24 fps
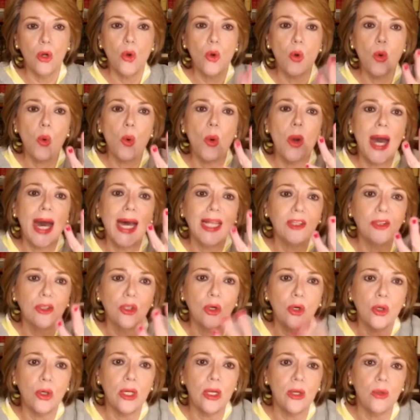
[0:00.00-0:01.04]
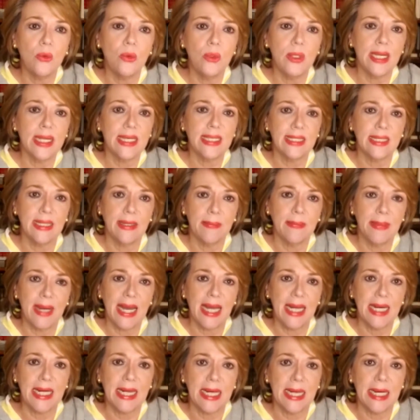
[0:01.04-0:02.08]
cuatro en una
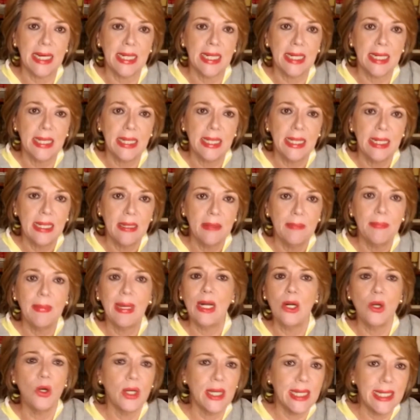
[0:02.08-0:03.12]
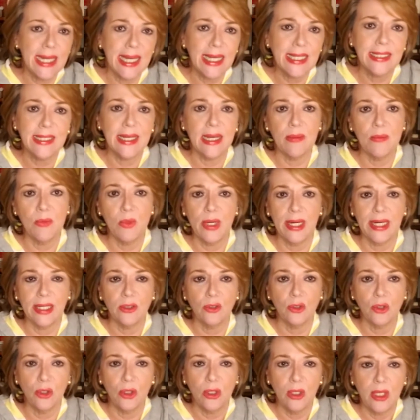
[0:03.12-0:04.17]
semana, más los que ya se han
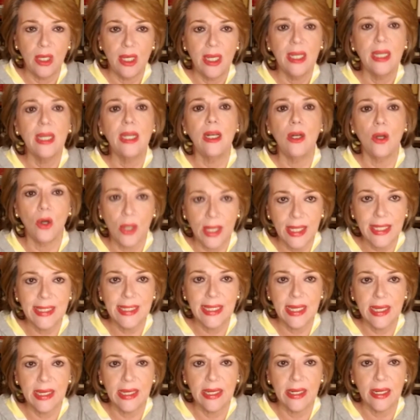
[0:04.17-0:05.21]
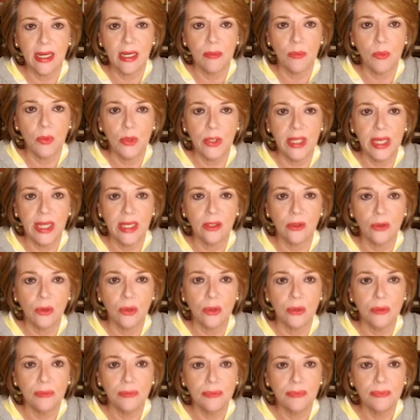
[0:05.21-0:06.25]
muerto y los que seguirán muriendo.
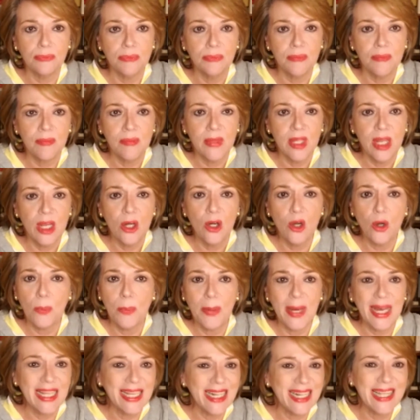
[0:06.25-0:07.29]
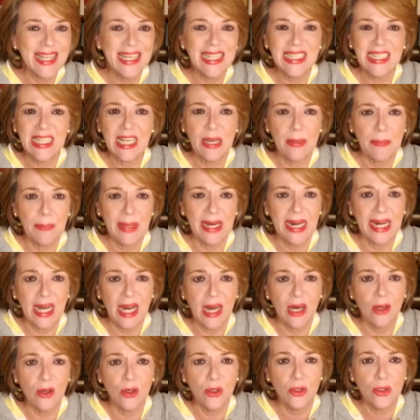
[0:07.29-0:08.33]
Los padres
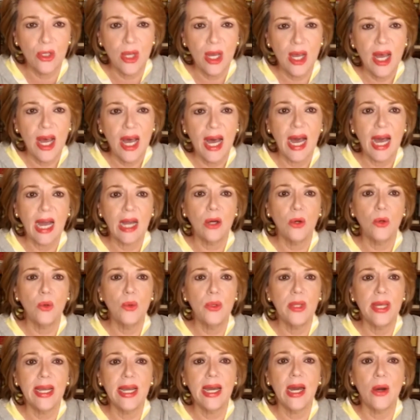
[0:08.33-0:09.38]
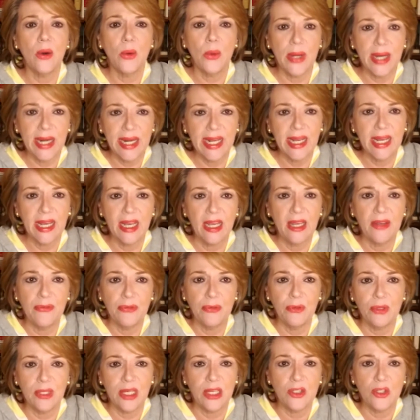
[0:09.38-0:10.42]
desesperados acuden a ONGs y
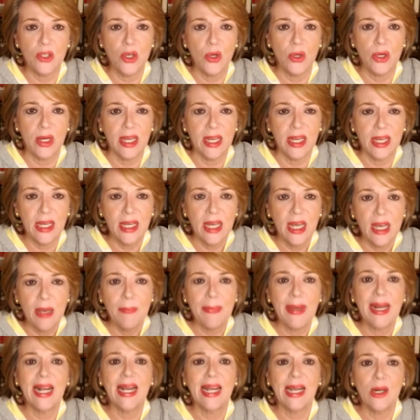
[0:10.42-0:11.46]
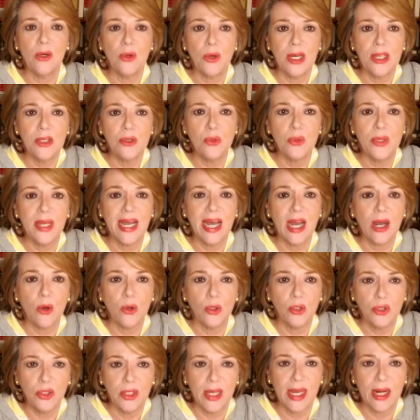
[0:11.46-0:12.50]
fundaciones para que los ayuden a
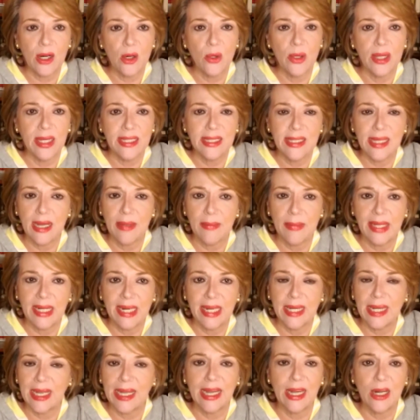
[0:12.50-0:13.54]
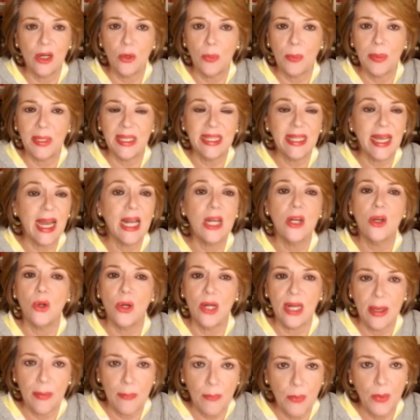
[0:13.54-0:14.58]
costear los exámenes que en el hospital no
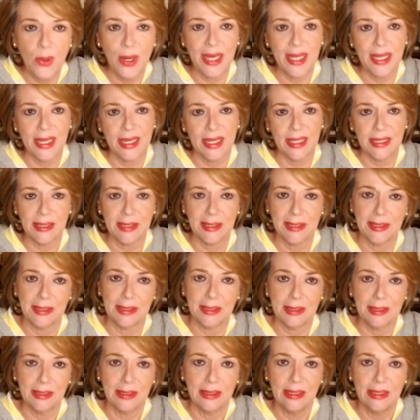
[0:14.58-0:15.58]
les pueden hacer.